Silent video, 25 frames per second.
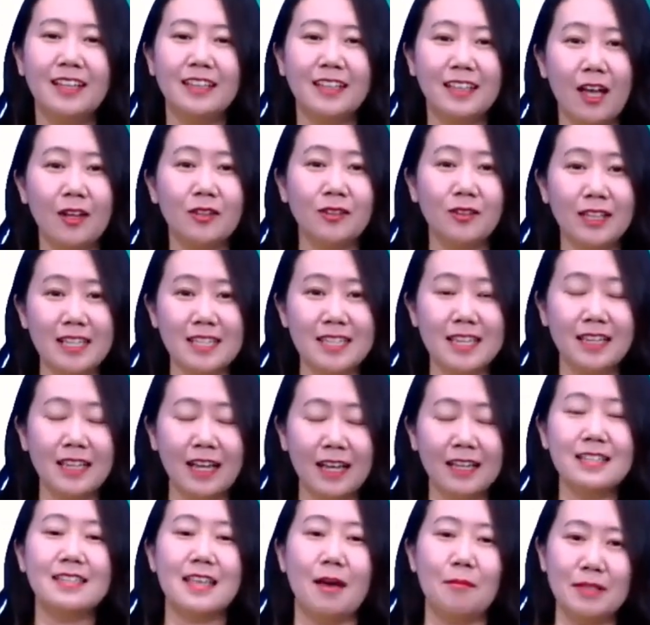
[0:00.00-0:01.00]
那到底有哪些
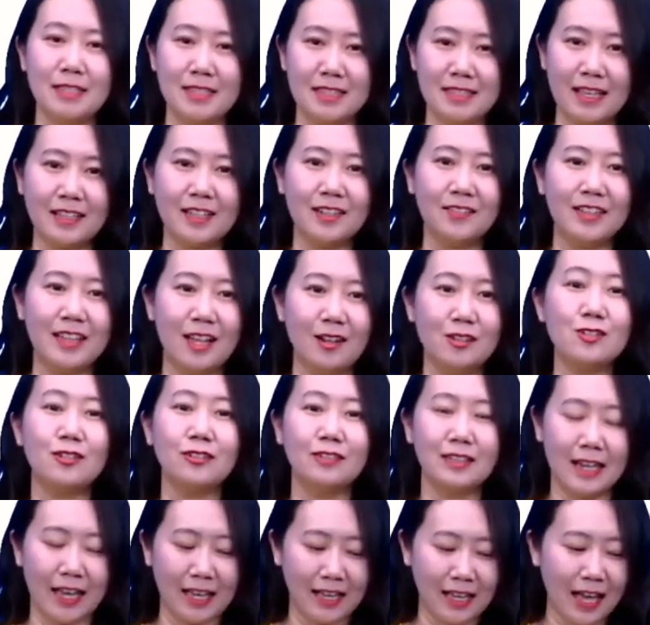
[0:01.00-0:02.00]
呢？咱们一起在课文当
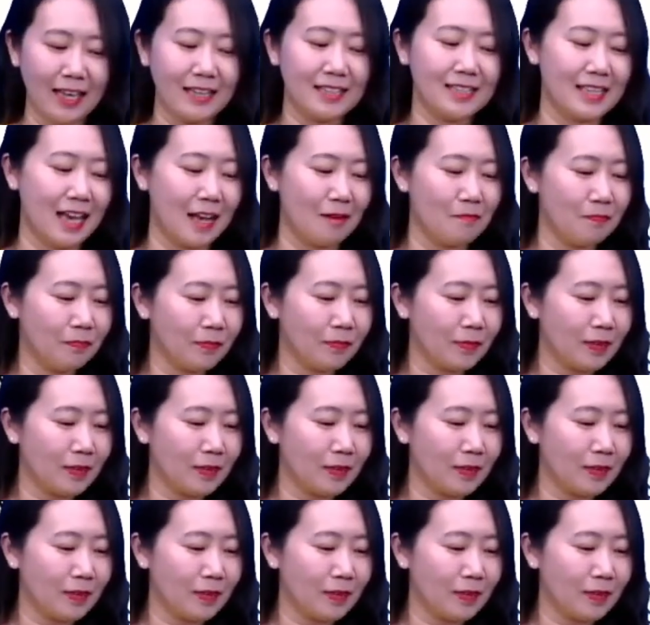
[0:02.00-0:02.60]
中来看一下。